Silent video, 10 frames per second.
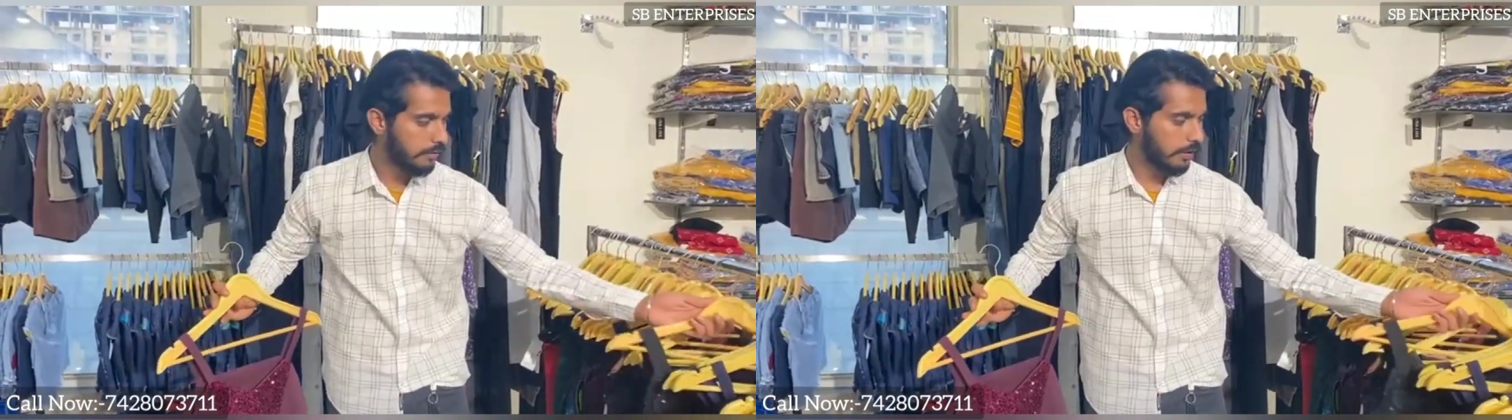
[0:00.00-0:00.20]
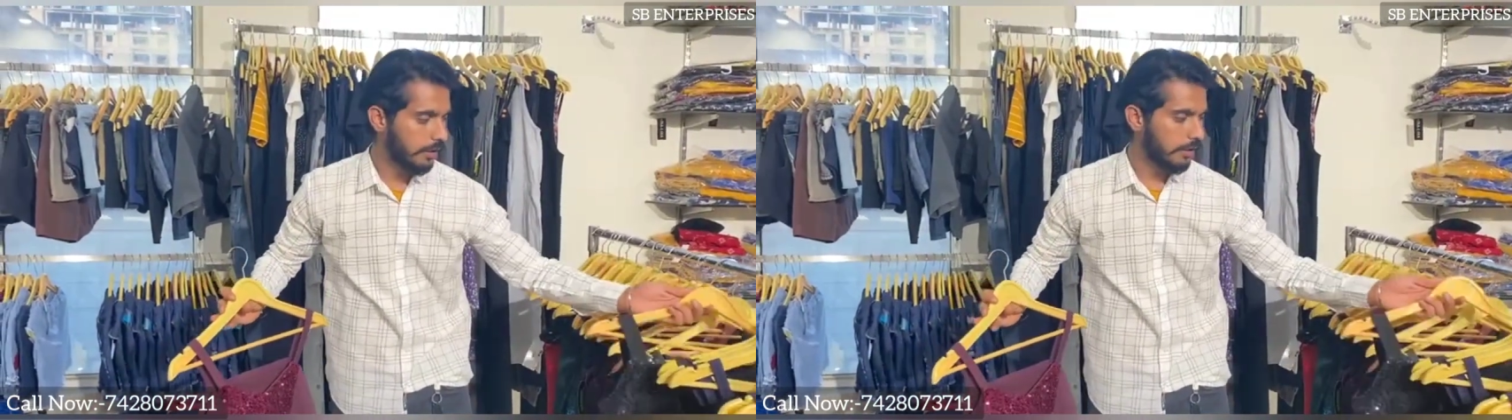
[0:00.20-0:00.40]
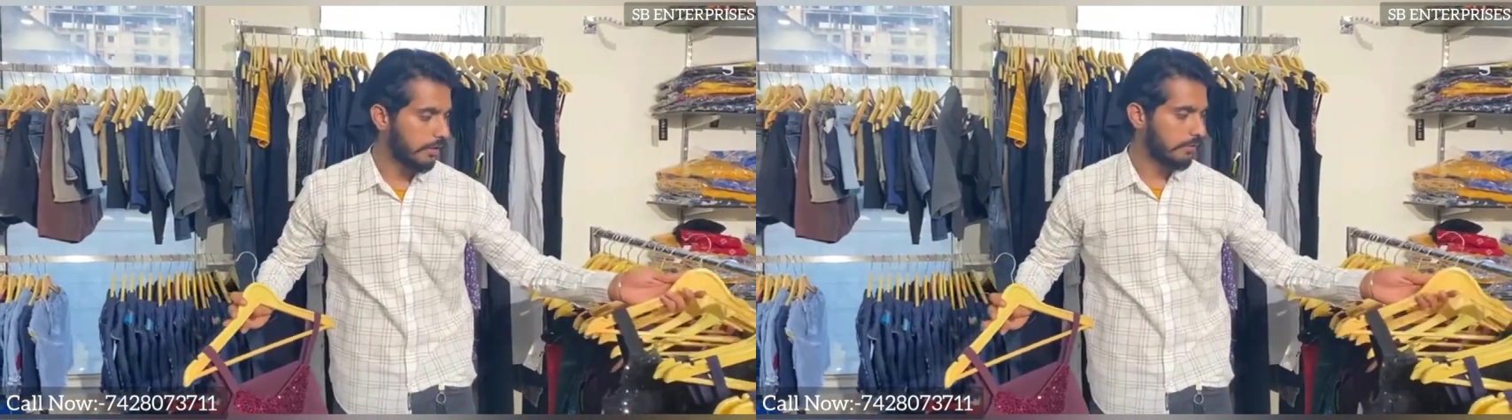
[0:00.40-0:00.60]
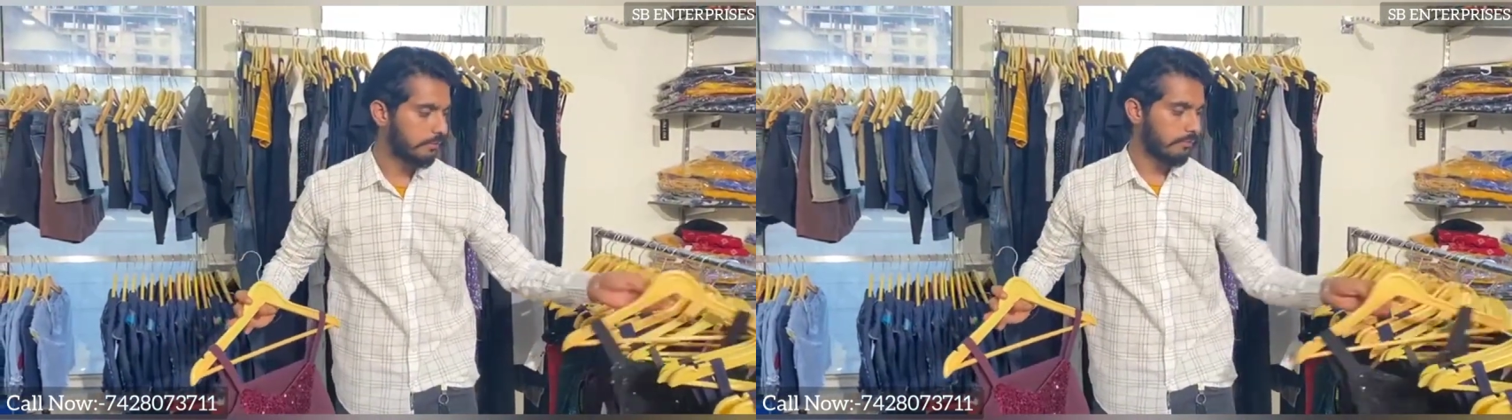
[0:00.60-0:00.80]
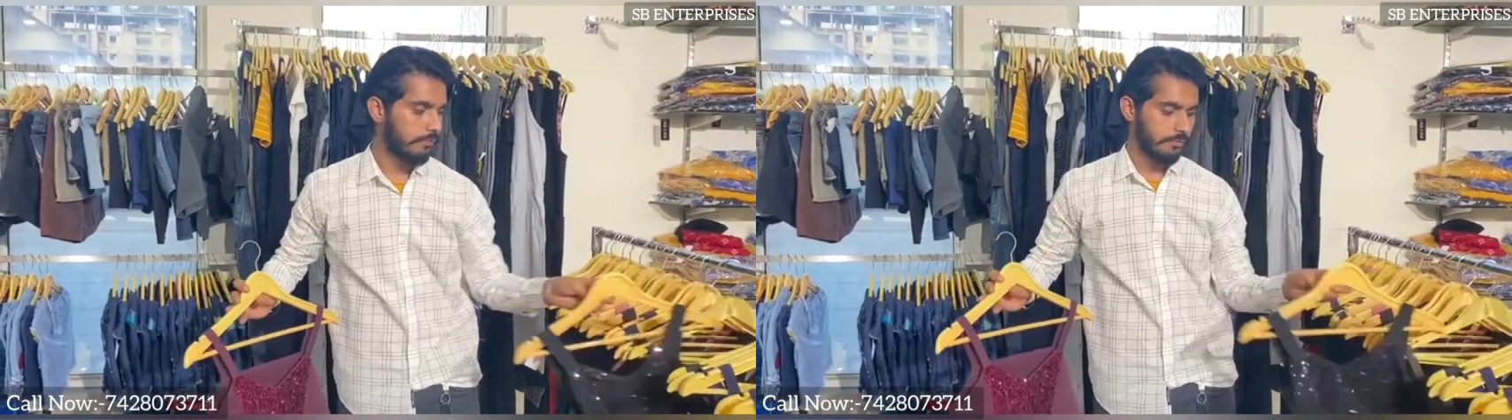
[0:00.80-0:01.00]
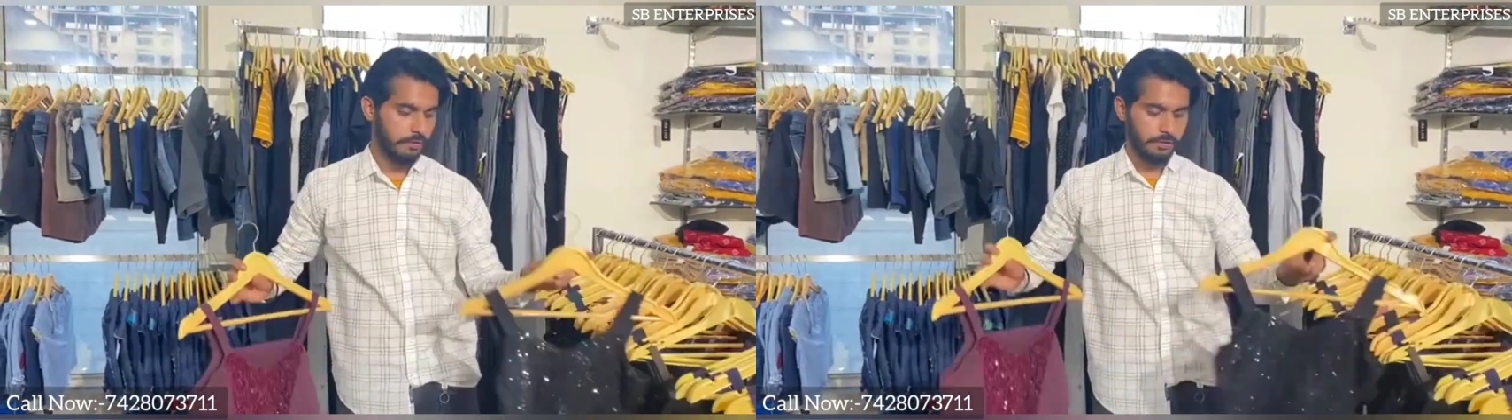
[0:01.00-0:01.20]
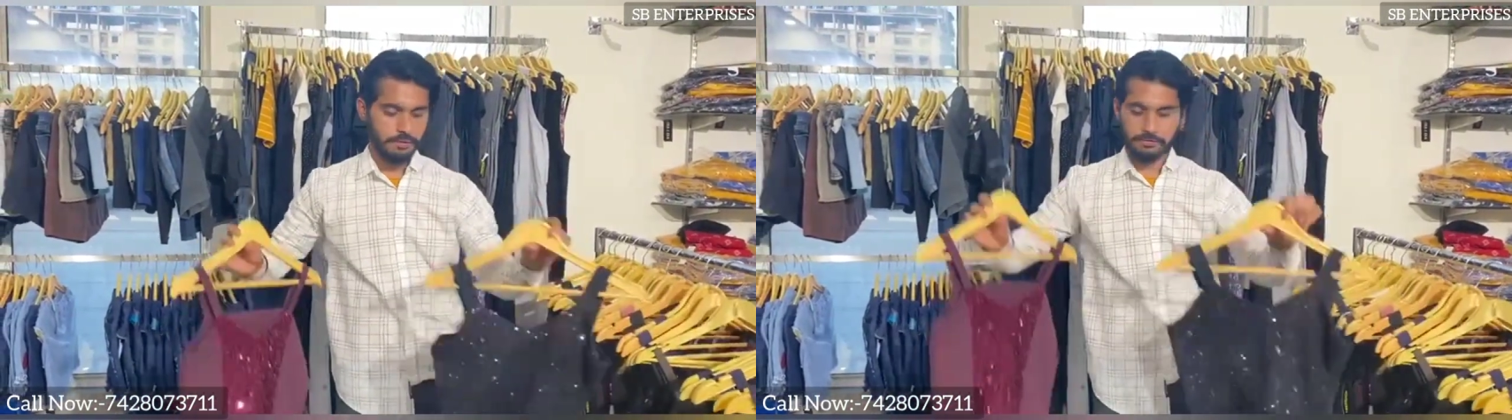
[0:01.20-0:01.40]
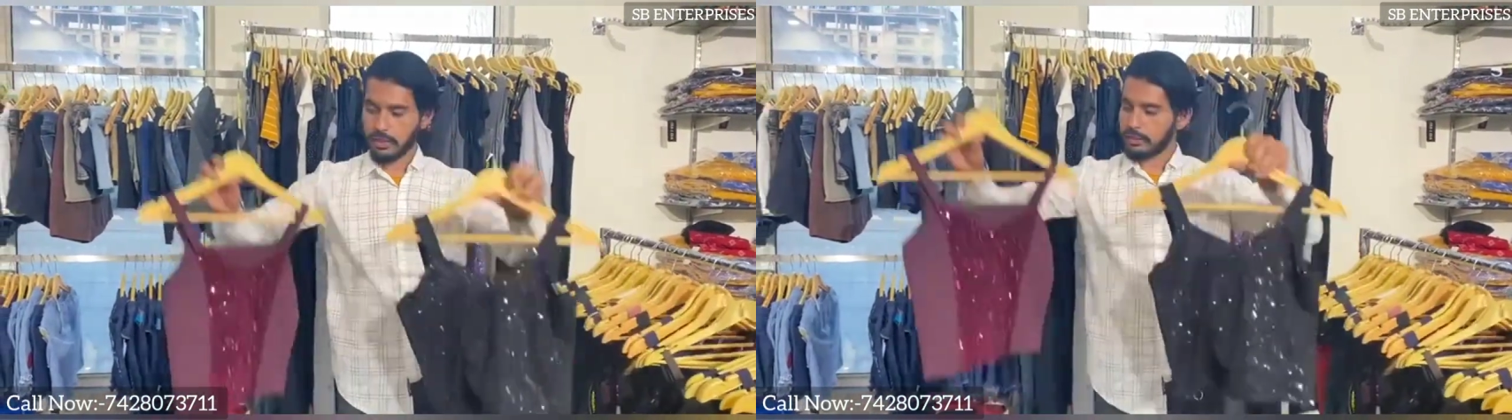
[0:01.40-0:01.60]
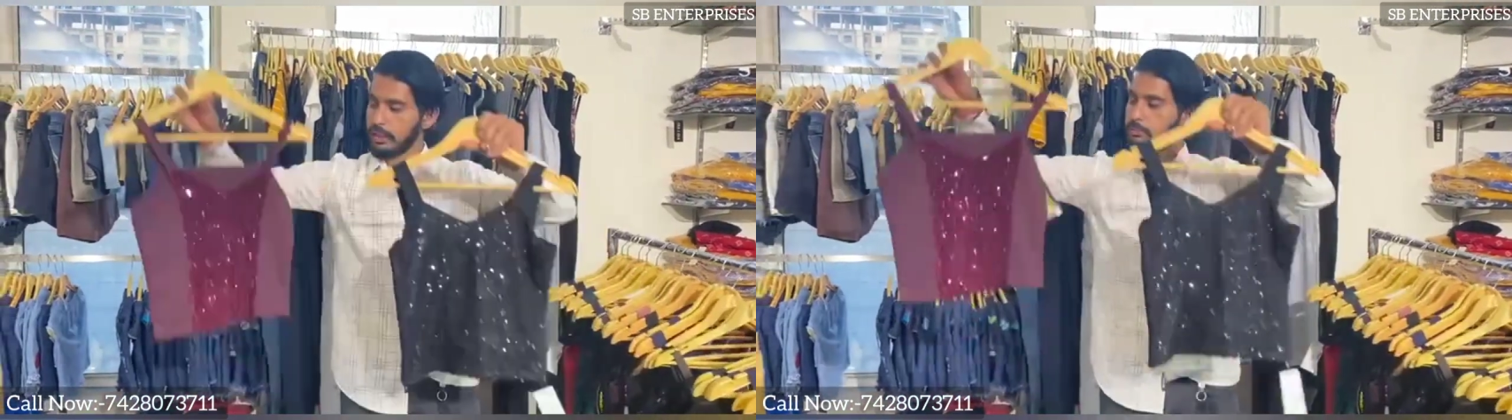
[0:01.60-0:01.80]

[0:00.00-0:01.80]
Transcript: ये देखिए जैसे